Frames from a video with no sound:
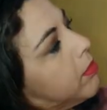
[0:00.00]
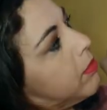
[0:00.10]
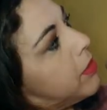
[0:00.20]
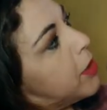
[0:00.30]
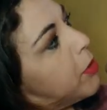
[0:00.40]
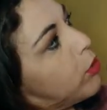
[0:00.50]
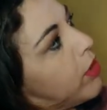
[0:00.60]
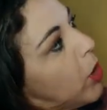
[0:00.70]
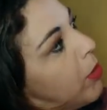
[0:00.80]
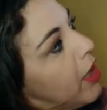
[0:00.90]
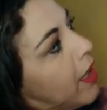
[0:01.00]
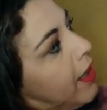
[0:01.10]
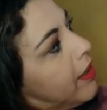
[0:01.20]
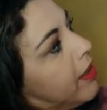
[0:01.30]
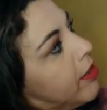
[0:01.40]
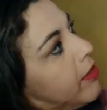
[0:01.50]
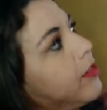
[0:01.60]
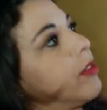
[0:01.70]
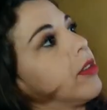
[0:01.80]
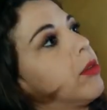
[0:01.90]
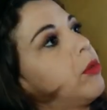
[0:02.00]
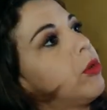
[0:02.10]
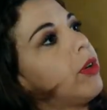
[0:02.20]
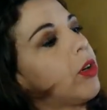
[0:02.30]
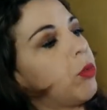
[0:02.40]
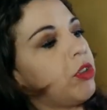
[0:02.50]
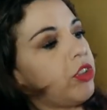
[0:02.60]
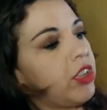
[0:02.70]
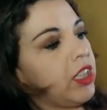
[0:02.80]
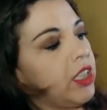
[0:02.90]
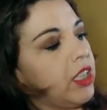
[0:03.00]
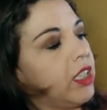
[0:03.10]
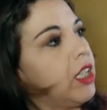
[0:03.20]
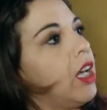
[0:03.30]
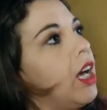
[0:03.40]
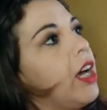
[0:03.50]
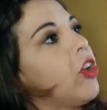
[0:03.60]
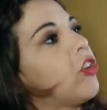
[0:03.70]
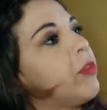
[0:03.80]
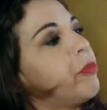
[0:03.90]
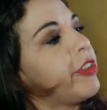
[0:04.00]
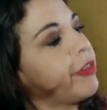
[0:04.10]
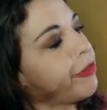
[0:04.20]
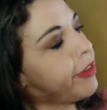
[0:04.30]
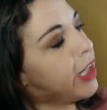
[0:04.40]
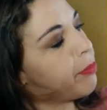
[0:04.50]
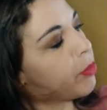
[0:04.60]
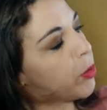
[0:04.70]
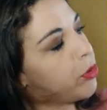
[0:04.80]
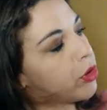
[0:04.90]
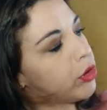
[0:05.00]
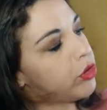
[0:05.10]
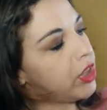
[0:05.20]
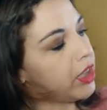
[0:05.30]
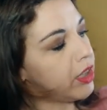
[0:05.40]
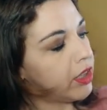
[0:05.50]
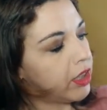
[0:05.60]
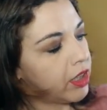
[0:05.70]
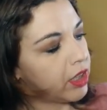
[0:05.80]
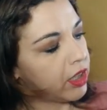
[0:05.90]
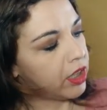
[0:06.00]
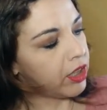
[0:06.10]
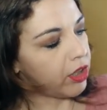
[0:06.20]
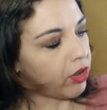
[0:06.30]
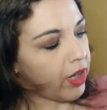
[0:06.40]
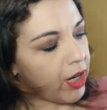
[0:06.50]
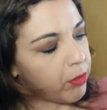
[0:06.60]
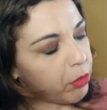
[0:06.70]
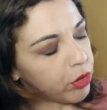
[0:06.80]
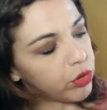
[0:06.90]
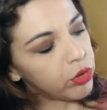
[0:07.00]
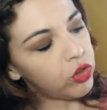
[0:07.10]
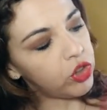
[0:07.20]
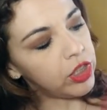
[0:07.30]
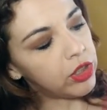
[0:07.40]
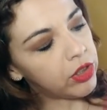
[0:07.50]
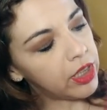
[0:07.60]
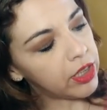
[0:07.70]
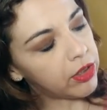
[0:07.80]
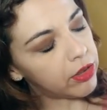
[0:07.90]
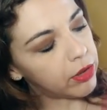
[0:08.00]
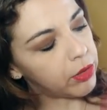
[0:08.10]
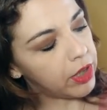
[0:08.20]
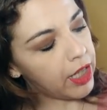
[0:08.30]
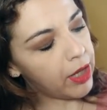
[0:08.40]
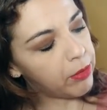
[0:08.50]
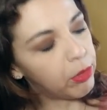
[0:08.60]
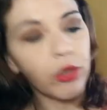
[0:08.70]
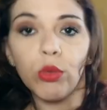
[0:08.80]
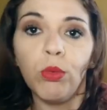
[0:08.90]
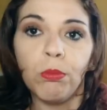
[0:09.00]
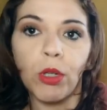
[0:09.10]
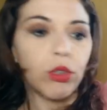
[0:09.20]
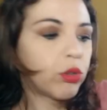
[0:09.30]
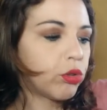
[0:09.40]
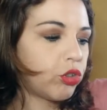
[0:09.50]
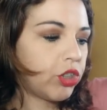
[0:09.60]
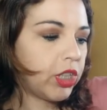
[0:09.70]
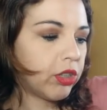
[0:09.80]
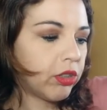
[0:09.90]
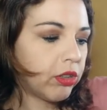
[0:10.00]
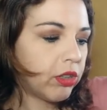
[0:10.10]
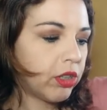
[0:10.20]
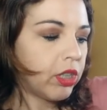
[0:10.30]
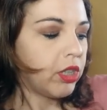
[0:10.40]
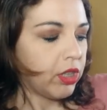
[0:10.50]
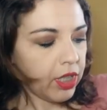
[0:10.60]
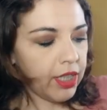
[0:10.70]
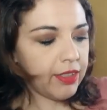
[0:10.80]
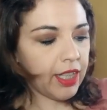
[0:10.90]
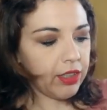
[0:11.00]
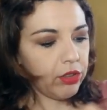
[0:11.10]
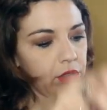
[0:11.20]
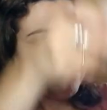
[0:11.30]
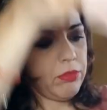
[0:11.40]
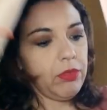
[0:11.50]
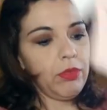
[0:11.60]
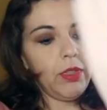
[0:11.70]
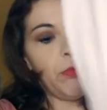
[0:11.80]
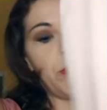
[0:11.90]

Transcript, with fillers: mi sembra tutta roba grande comunque come si ah no si, si infila proprio così no ha un bottoncino eccolo qui ha un, bot, un bottoncino esatto è